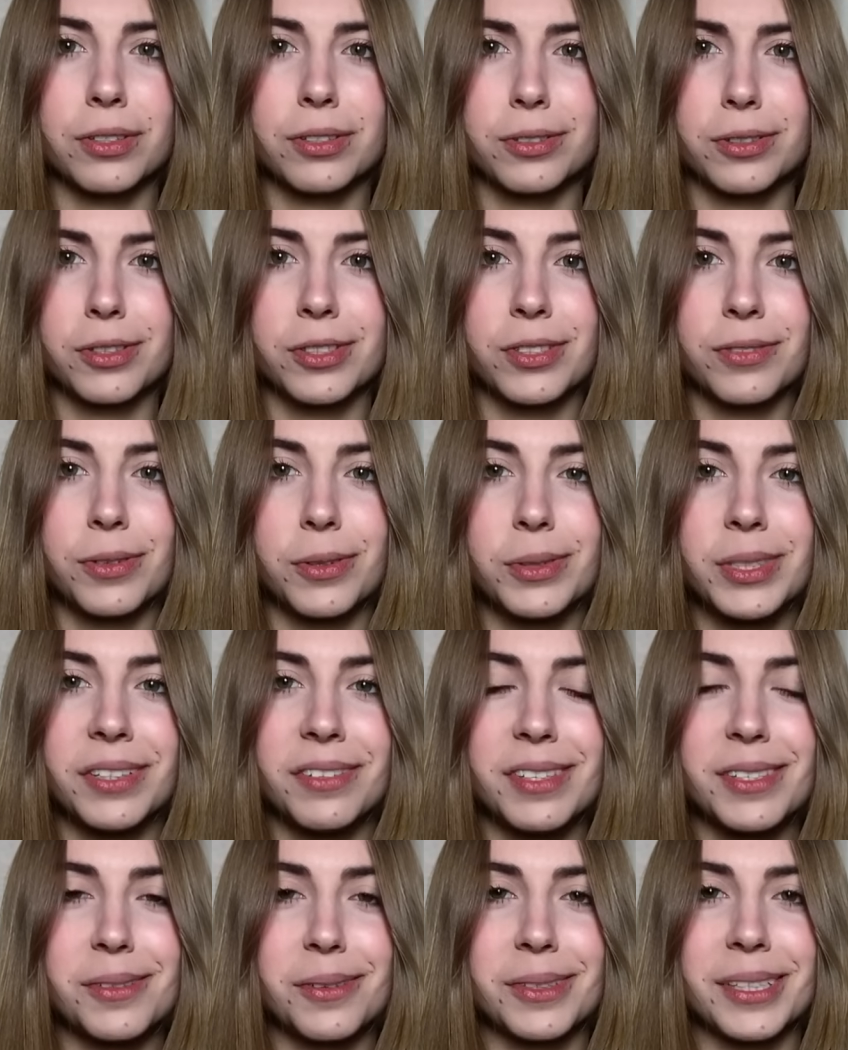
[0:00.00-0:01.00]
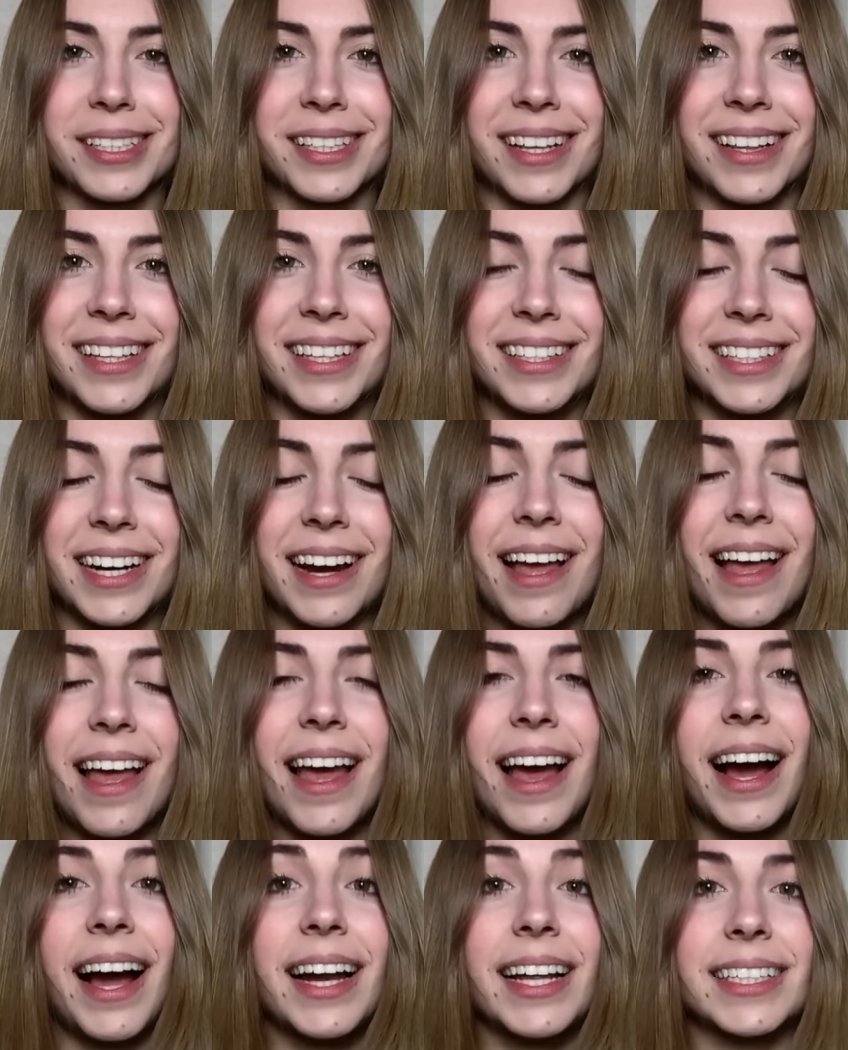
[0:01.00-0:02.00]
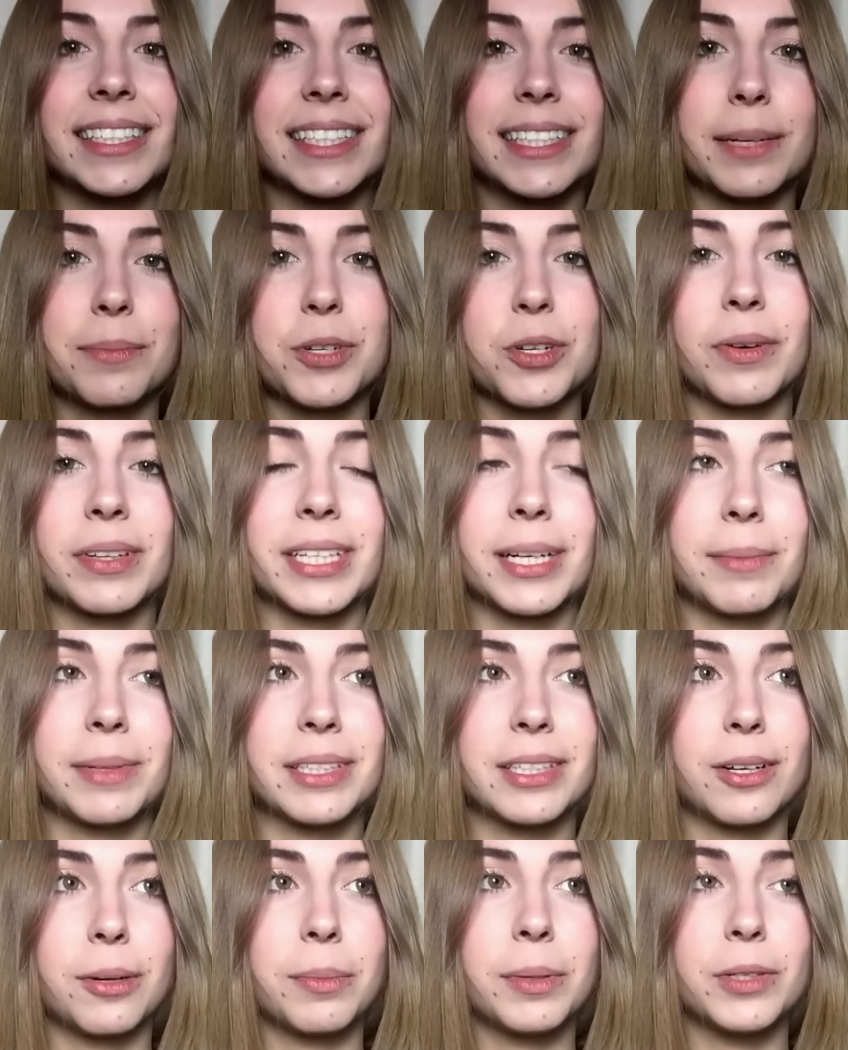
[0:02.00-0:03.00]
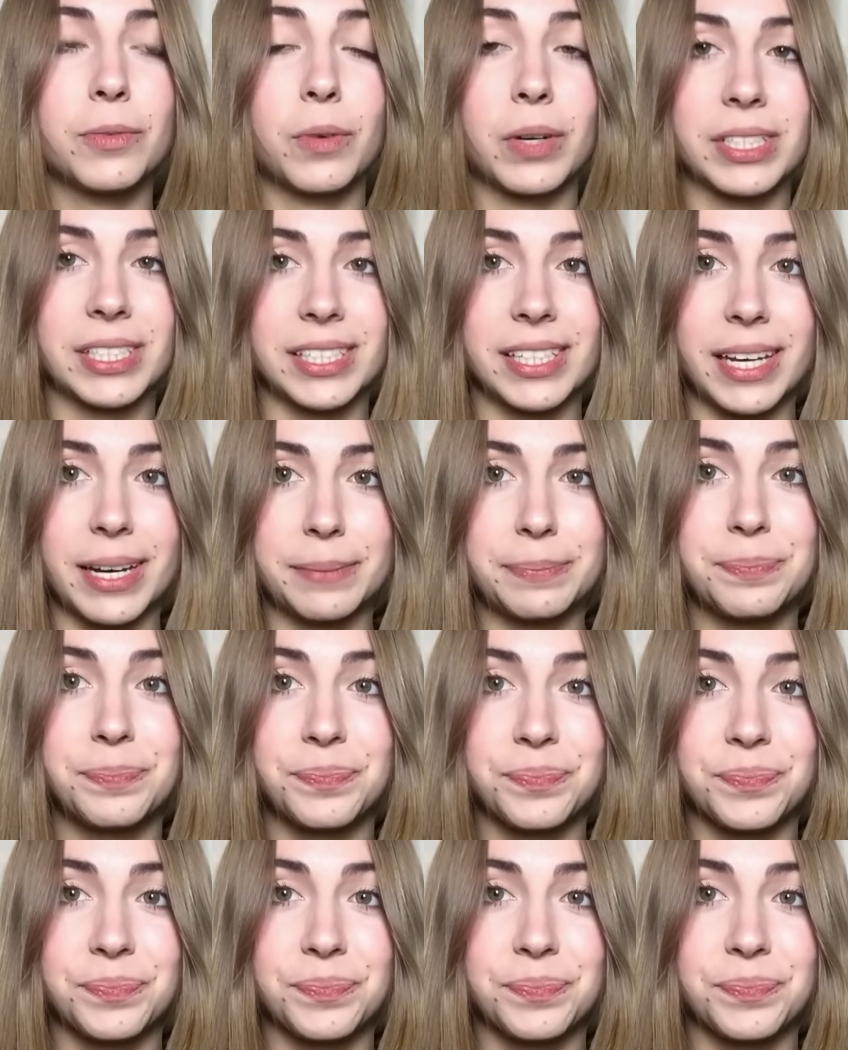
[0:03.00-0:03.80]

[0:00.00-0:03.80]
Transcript: To kosztowało 9 zł ten litr, ale chcę na przykład jak będę robić właśnie